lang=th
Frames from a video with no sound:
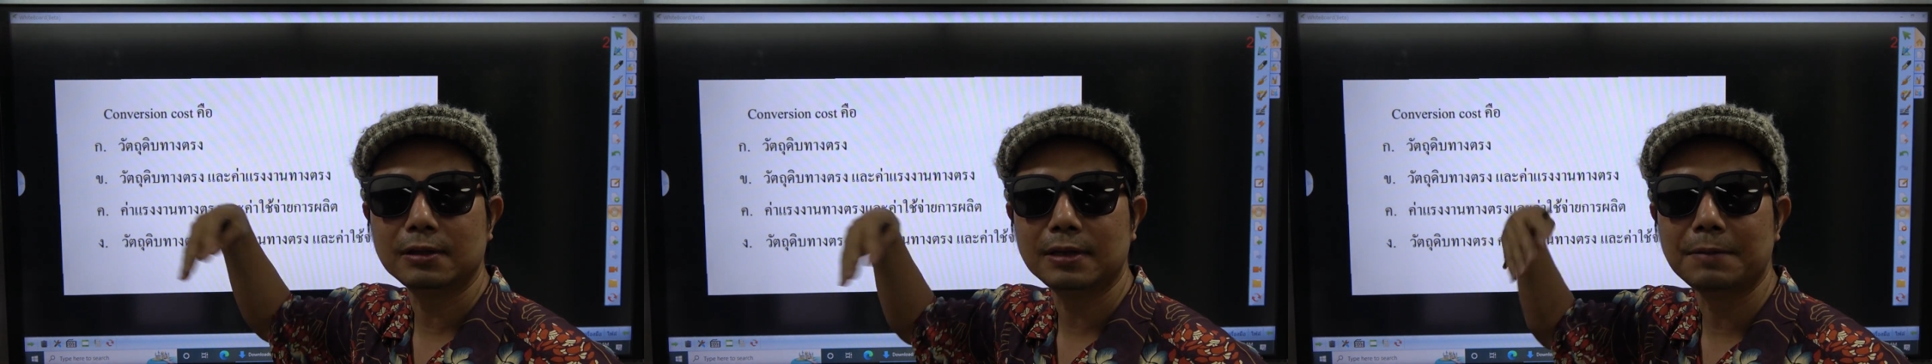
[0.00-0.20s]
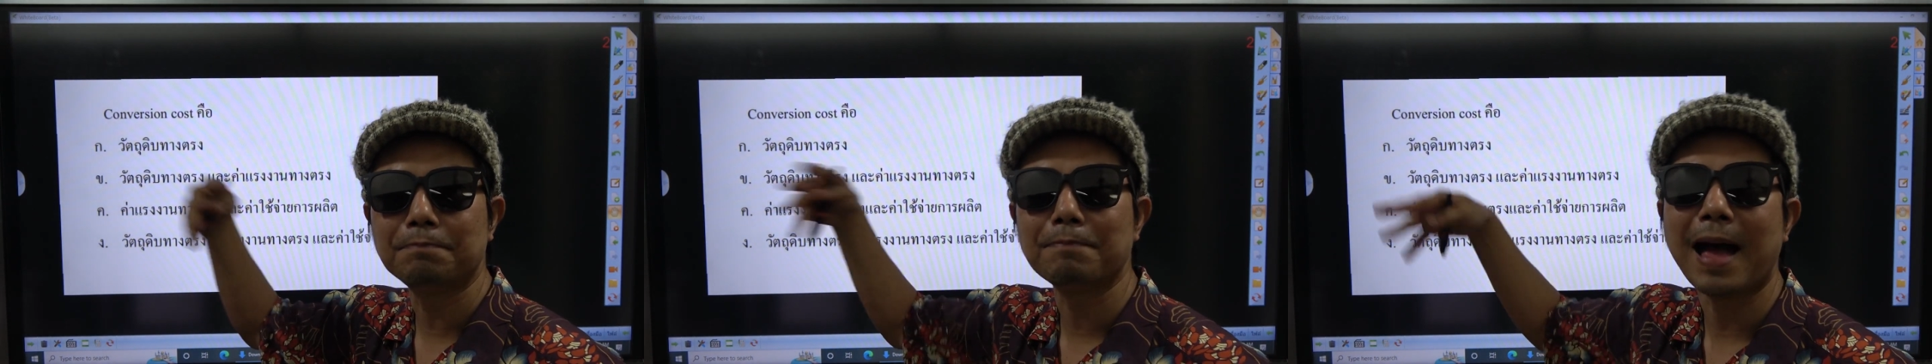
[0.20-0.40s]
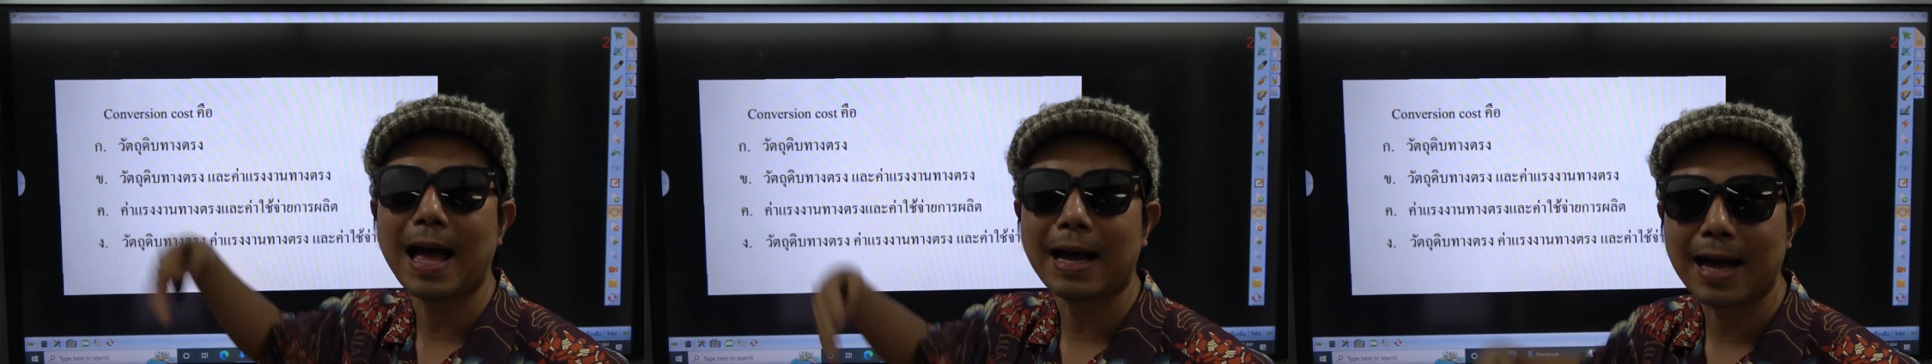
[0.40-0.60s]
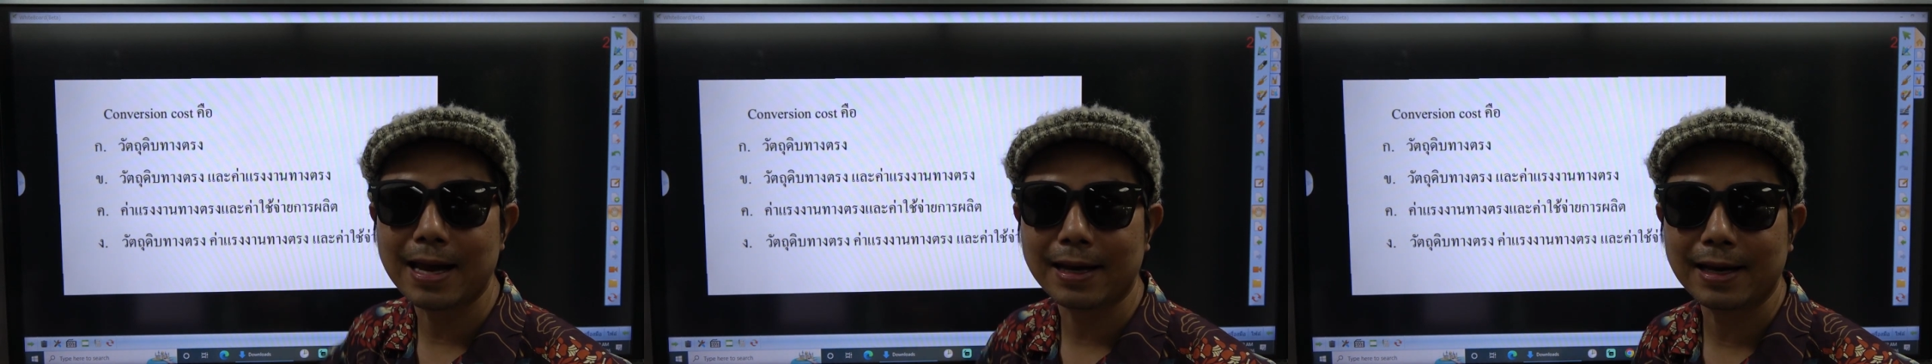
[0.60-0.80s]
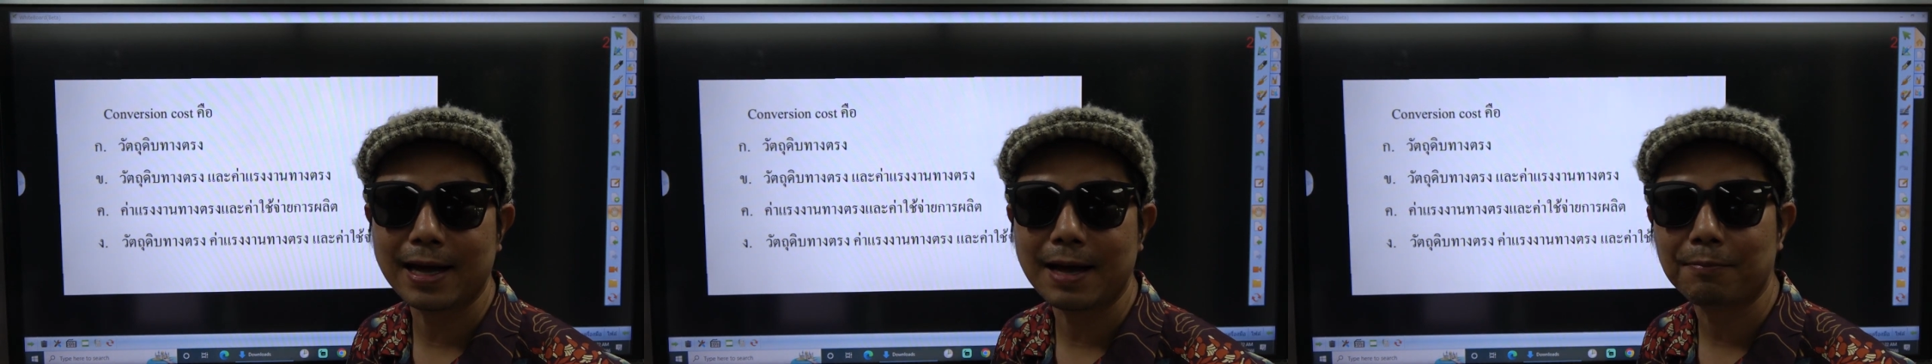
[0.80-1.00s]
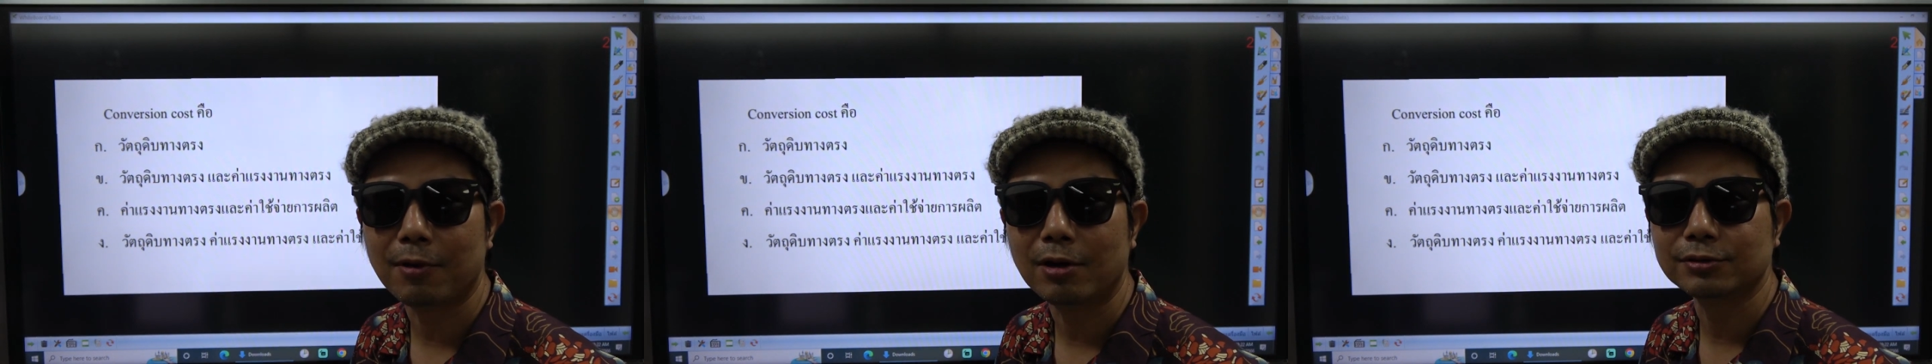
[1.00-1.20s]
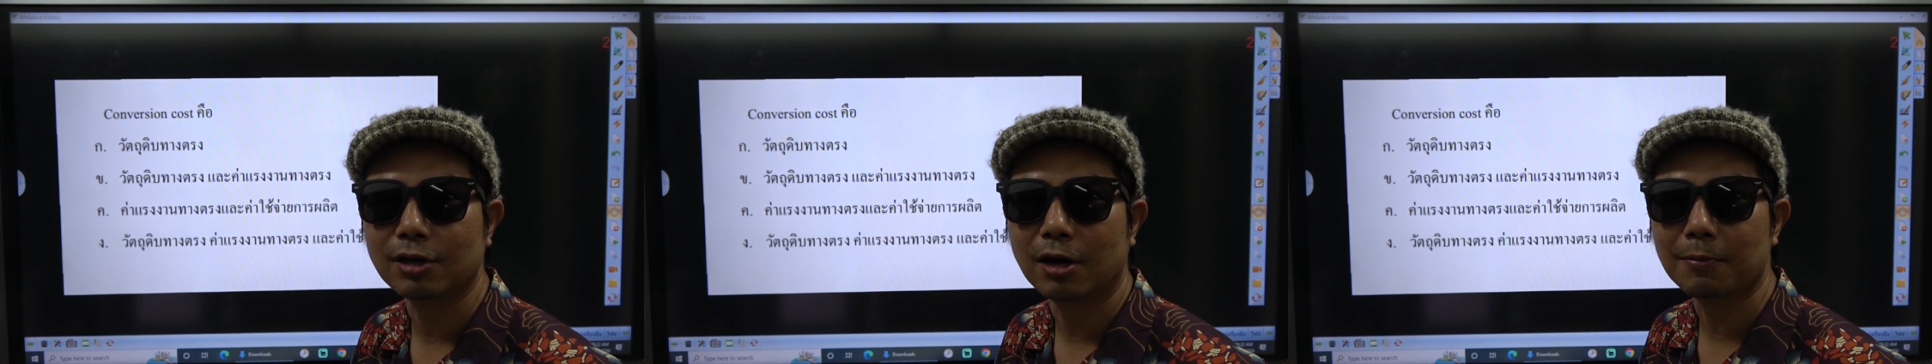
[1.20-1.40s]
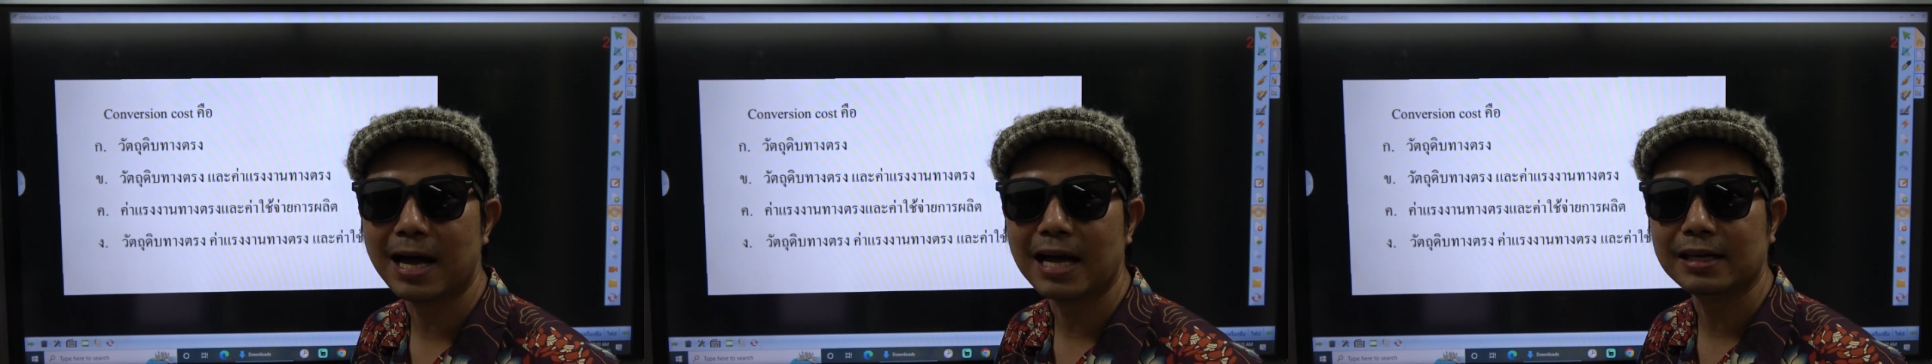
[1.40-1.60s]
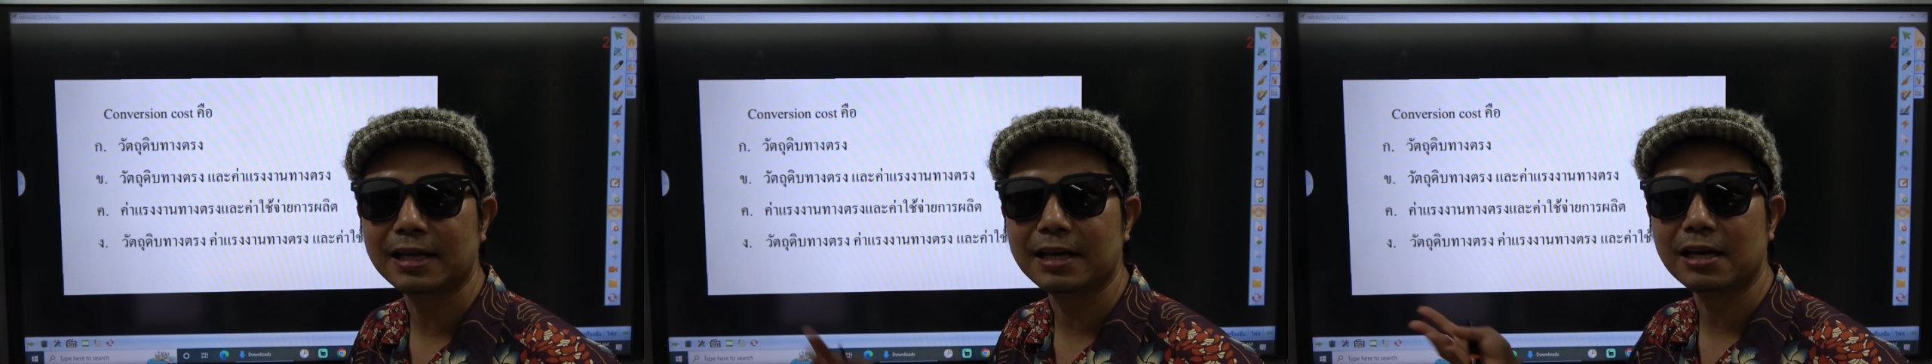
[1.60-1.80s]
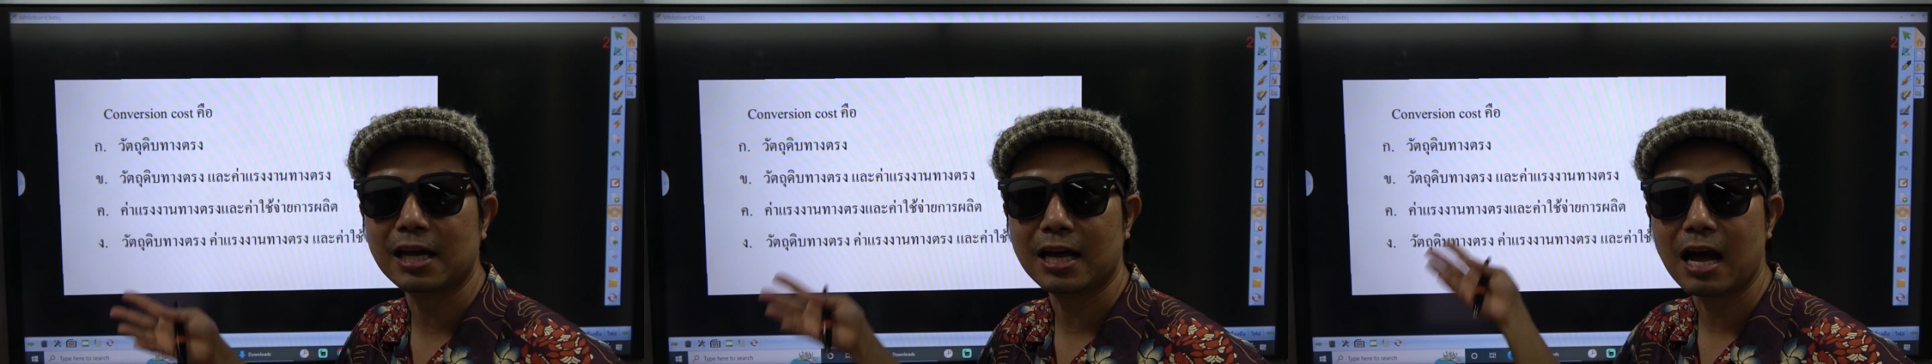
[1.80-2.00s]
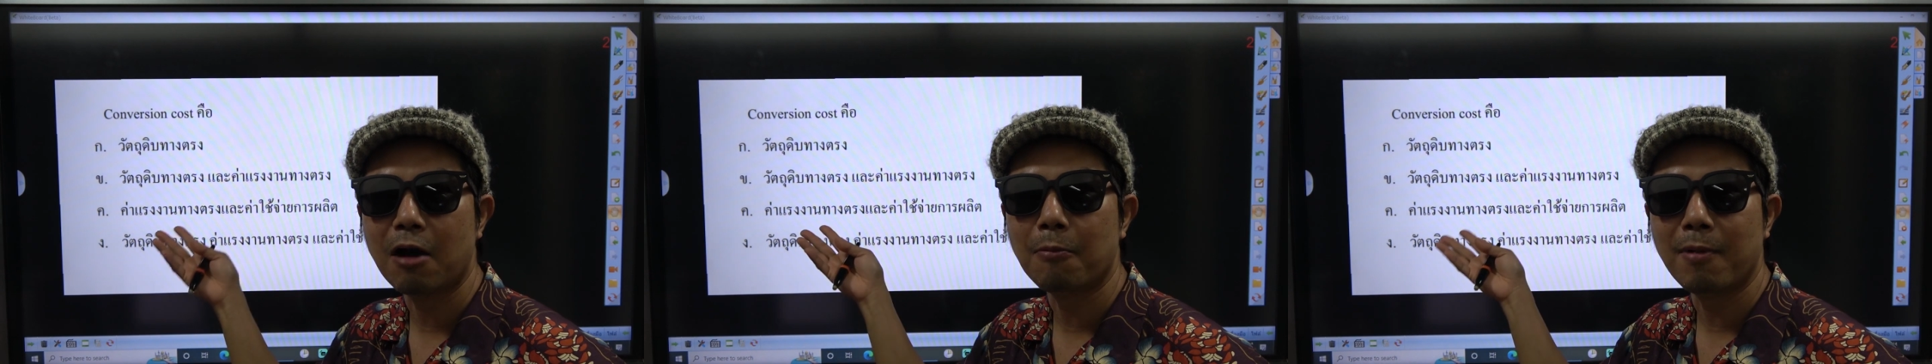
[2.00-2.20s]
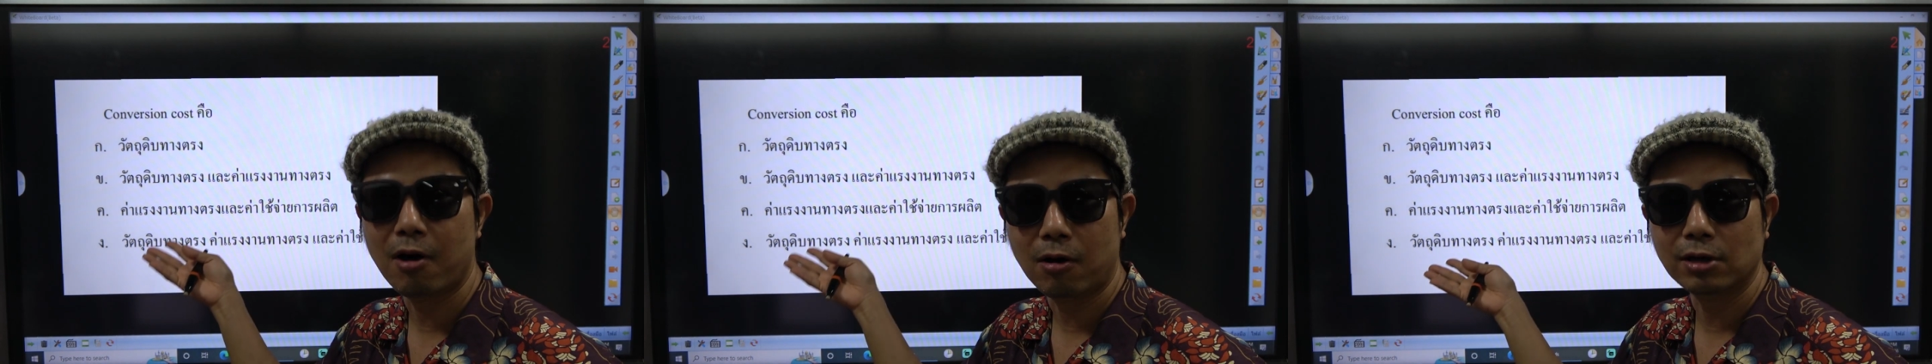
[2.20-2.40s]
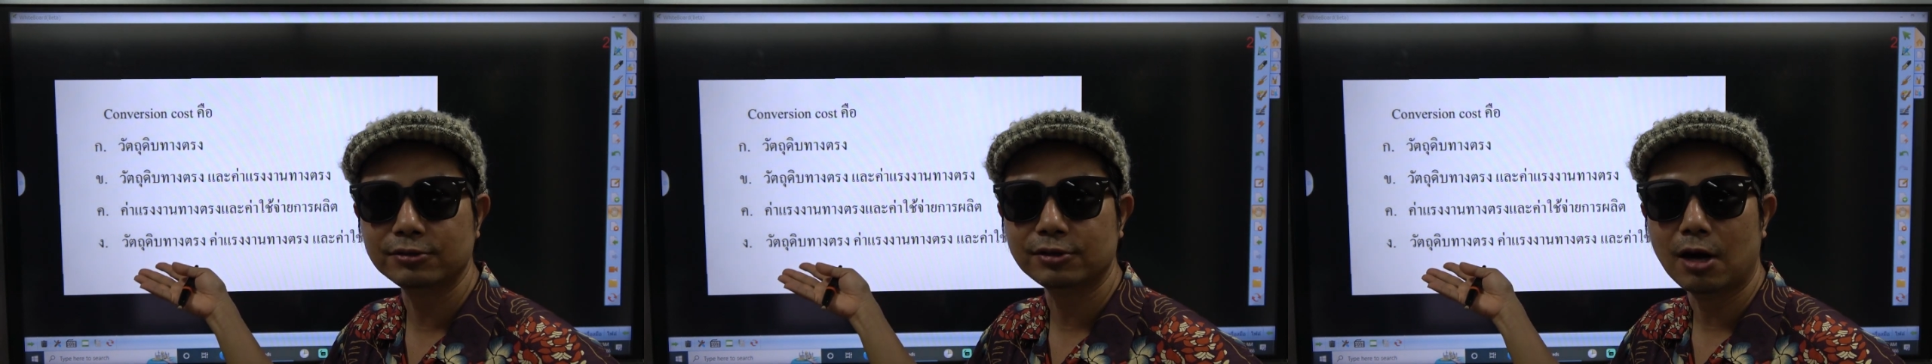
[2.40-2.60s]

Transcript: ติดปากกันนะครับ ข้อสอบครั้งนี้ก็เลยเอาเหมาะข้อ